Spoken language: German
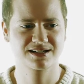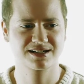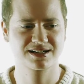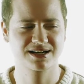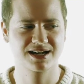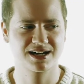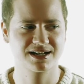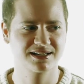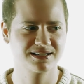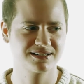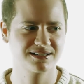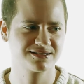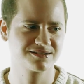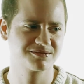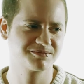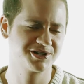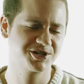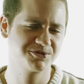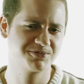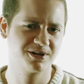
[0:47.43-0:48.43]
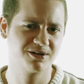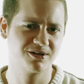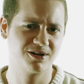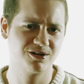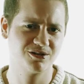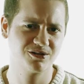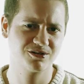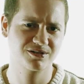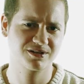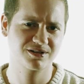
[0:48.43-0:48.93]
kann ich zum Beispiel
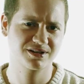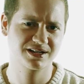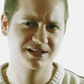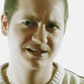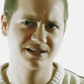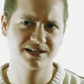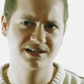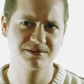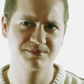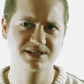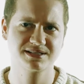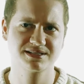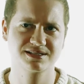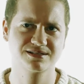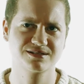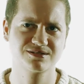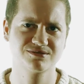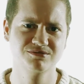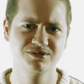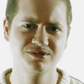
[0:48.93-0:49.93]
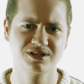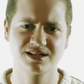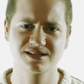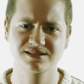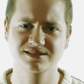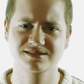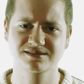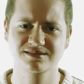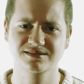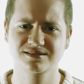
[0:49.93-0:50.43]
auch generell besser
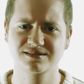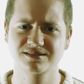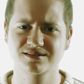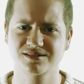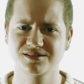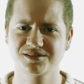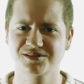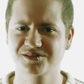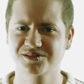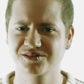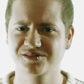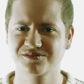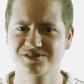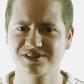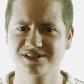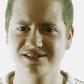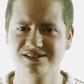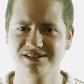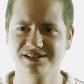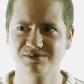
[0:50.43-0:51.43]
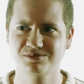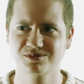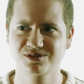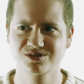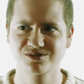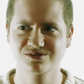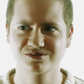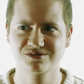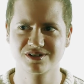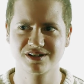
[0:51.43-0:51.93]
zulassen, irgendwie Liebe
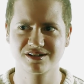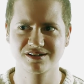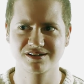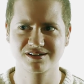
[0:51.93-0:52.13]
zu